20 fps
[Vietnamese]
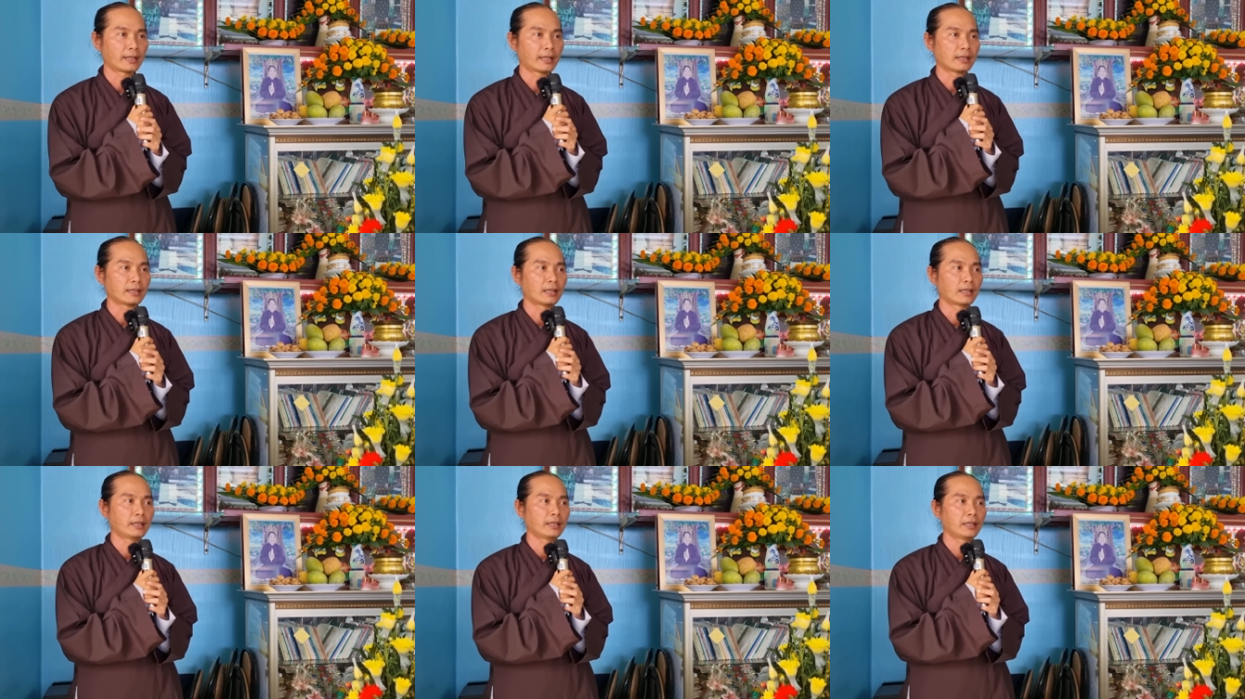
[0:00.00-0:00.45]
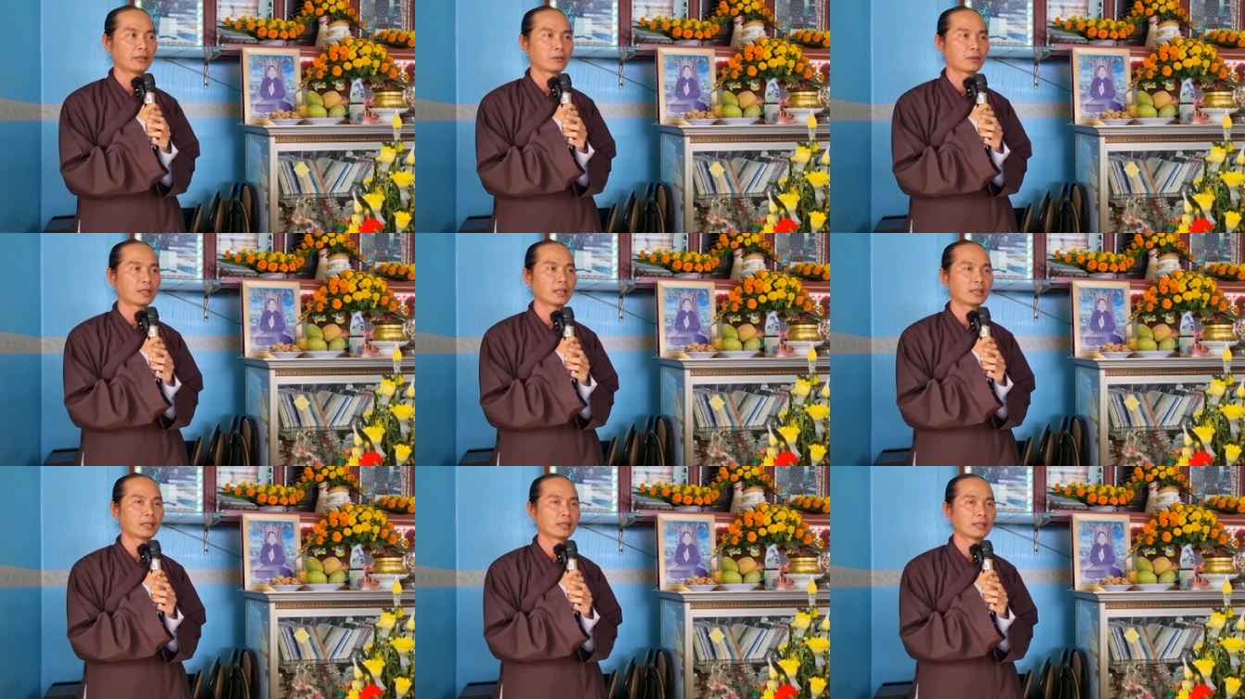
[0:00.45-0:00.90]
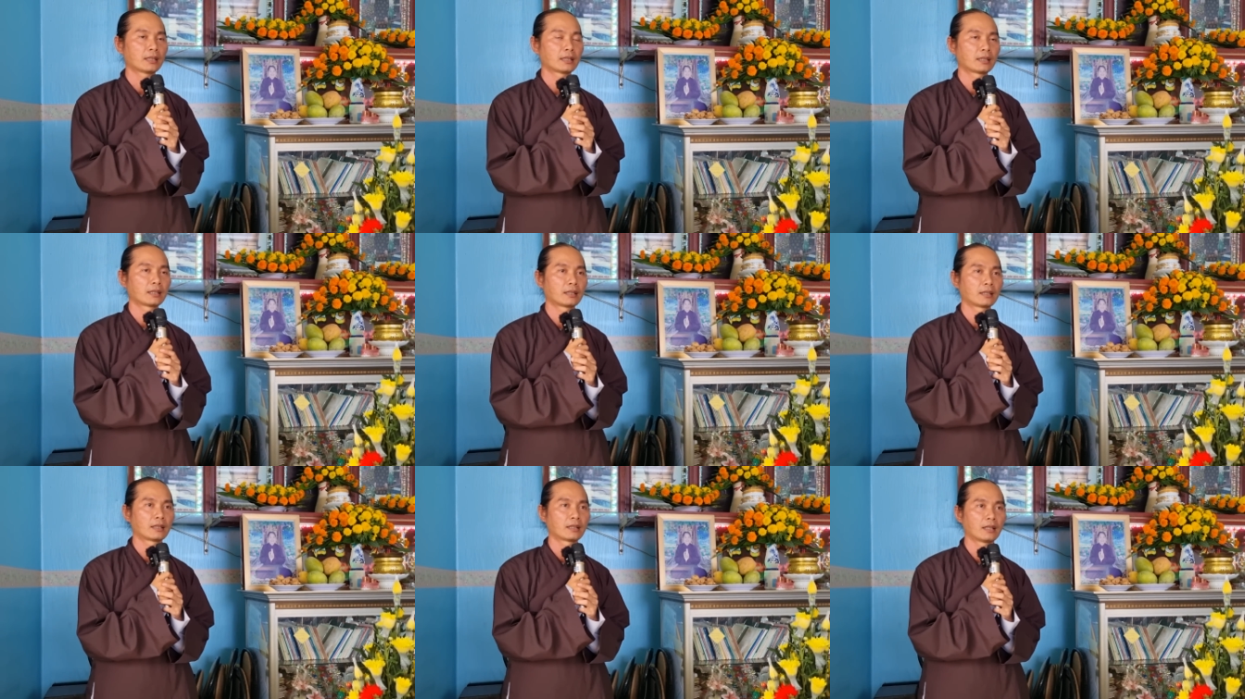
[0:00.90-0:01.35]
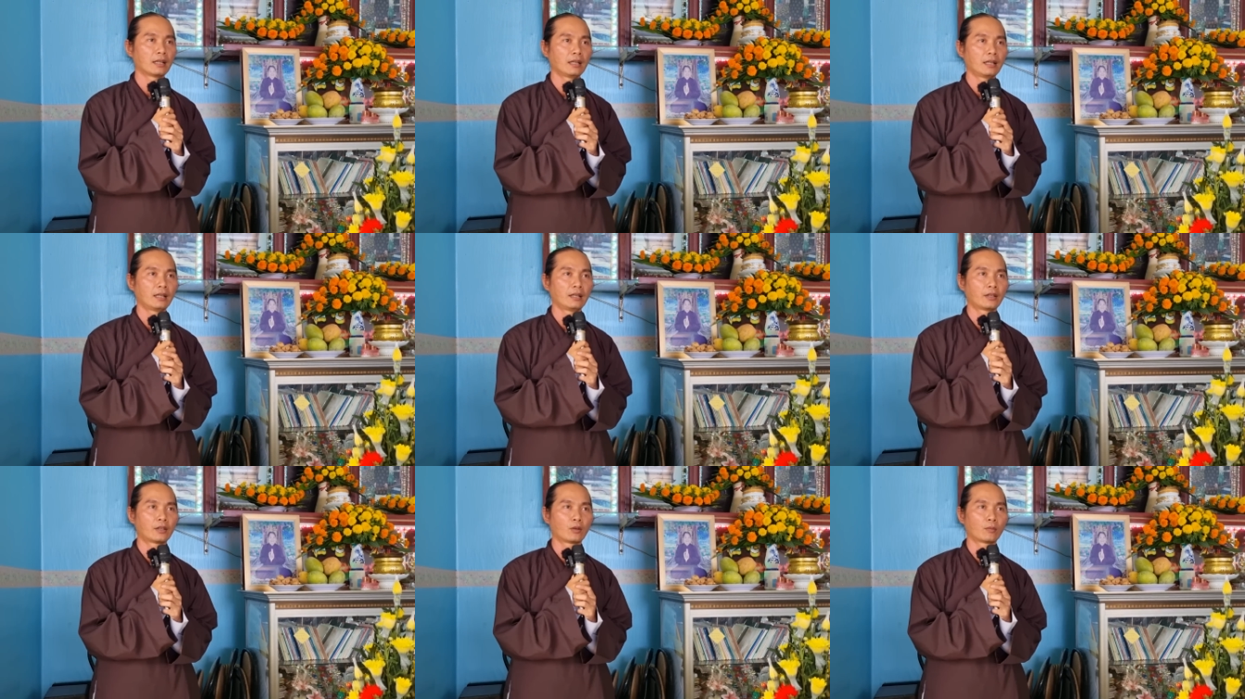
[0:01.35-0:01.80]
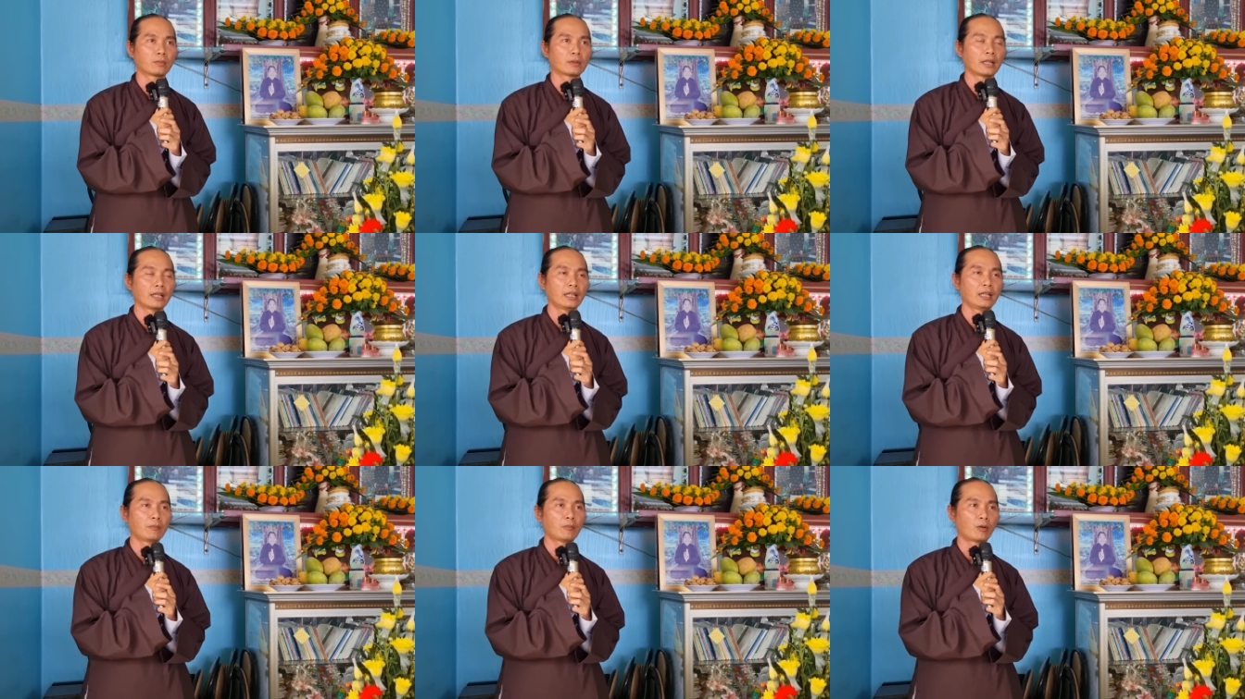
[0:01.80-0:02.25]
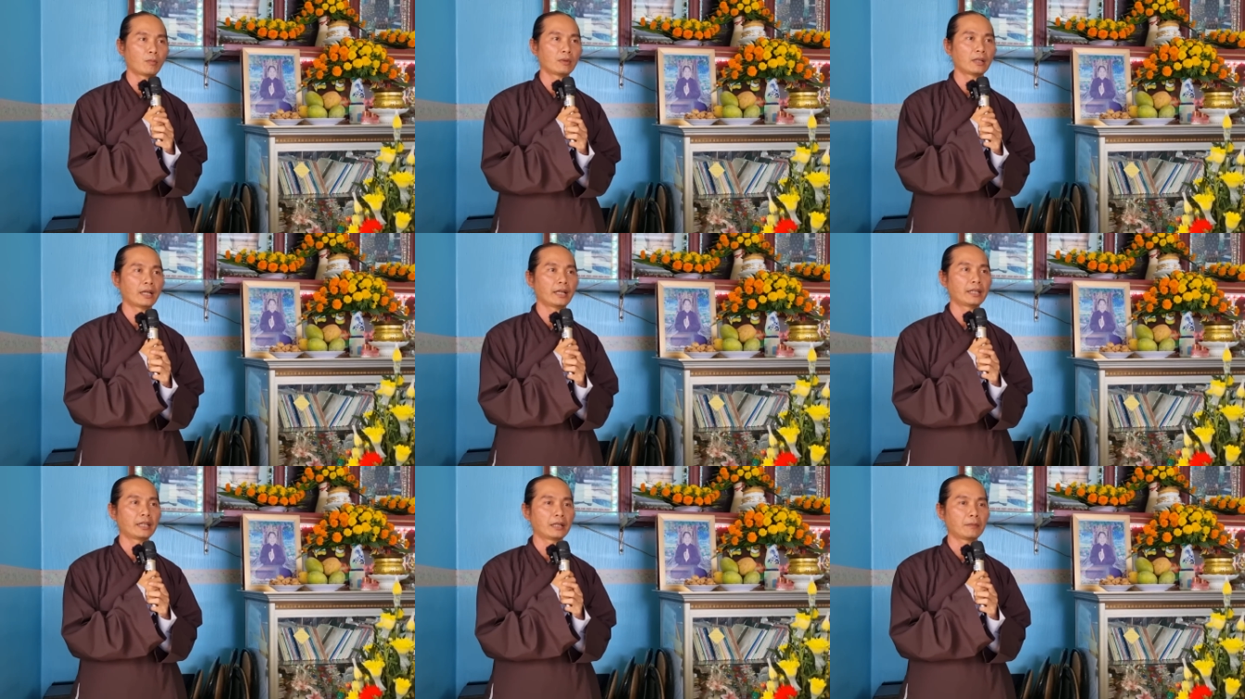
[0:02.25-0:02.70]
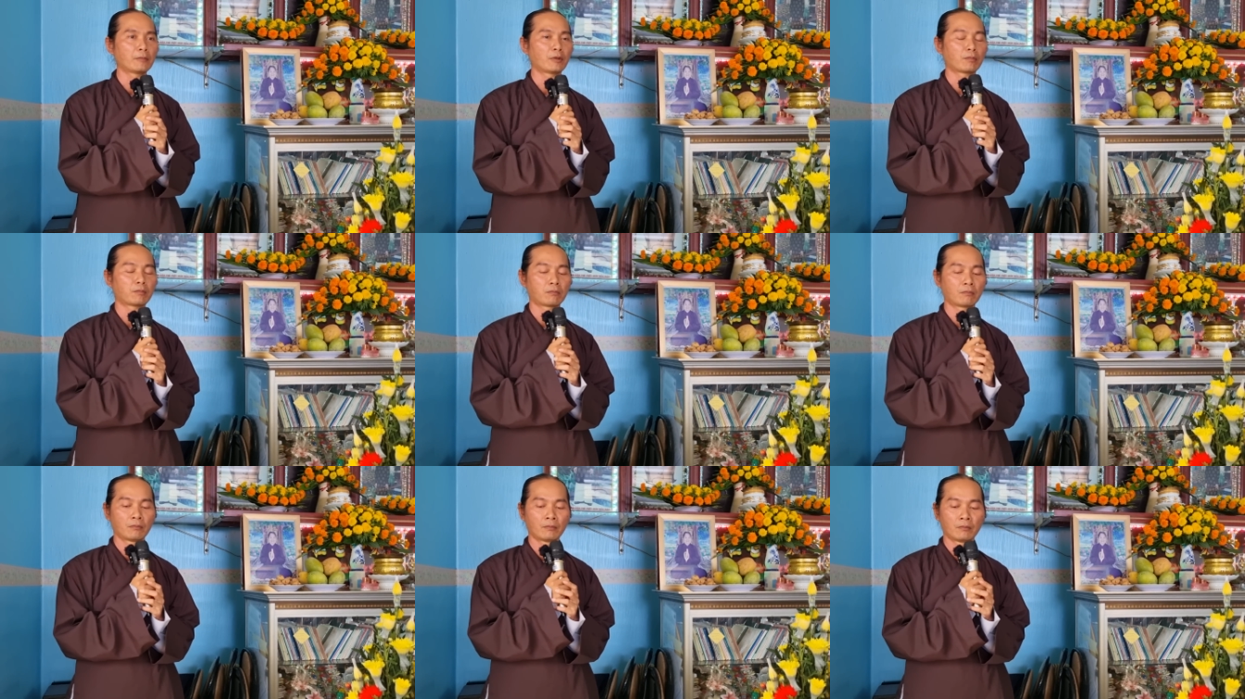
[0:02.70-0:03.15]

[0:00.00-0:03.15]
chẳng đợi nhiều kinh thì cũng thấy bổn lai diện mục.